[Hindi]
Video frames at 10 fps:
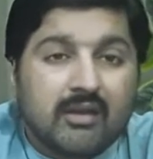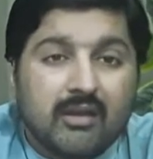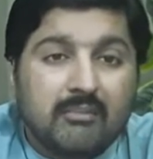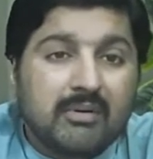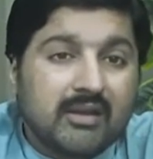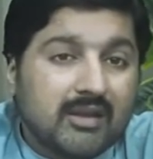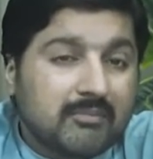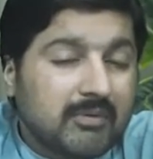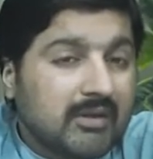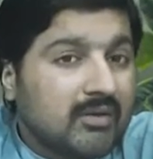नंबर एक
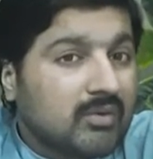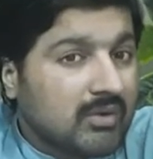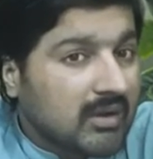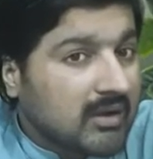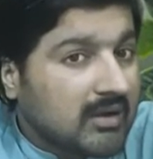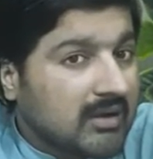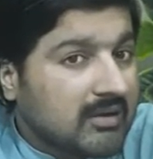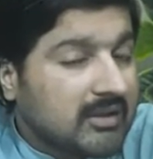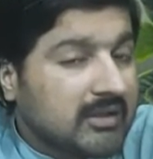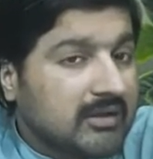पे खुराक का
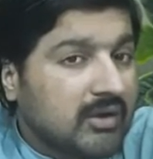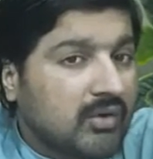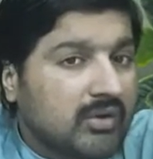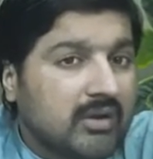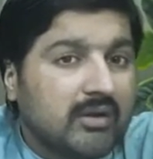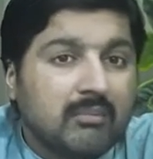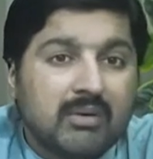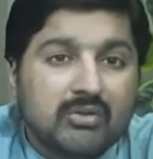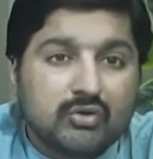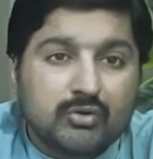ठीक ना होना
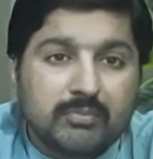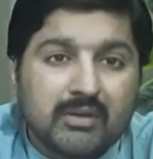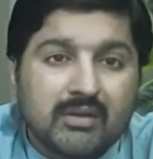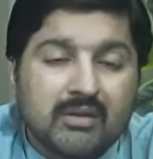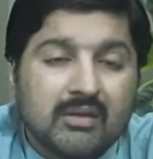नंबर दो पे